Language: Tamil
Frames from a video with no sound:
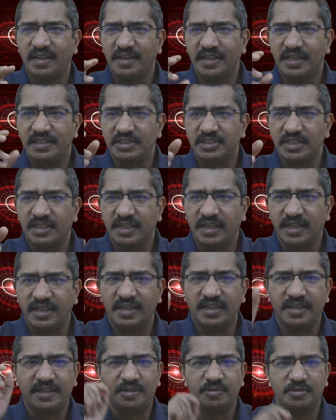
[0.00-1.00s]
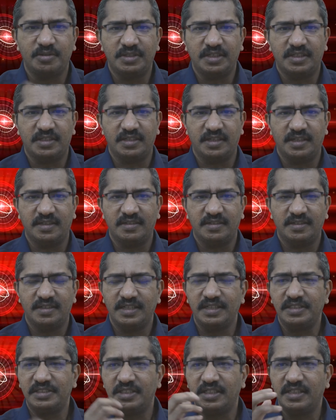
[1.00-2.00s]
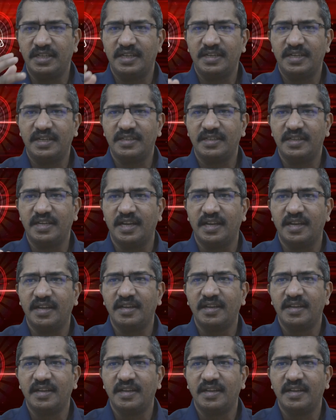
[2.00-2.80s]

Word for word: டென்ஷன் ஹெட்ஏக்னு ஒன்று இருக்குங்க டென்ஷன் ஹெட்ஏக்னா